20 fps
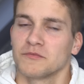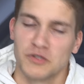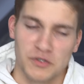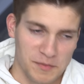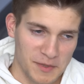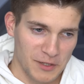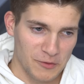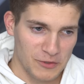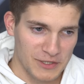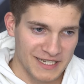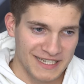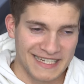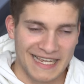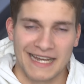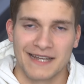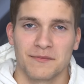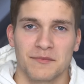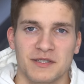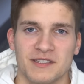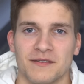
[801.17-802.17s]
Spekuliert
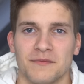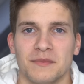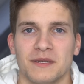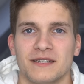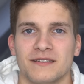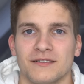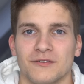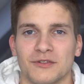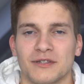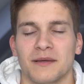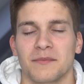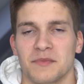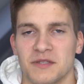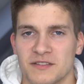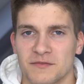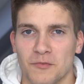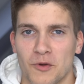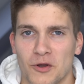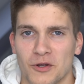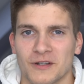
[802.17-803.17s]
gerne ein bisschen mit und dann
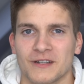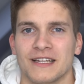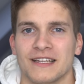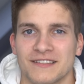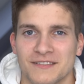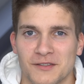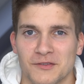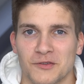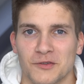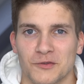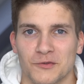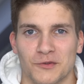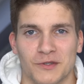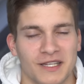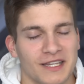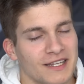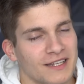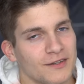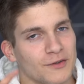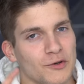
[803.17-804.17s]
bis morgen. Lasst es euch gut
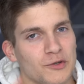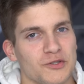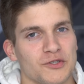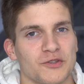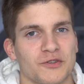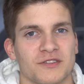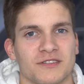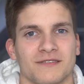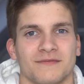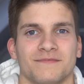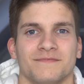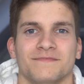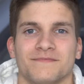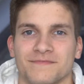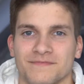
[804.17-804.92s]
gehen und tschüss.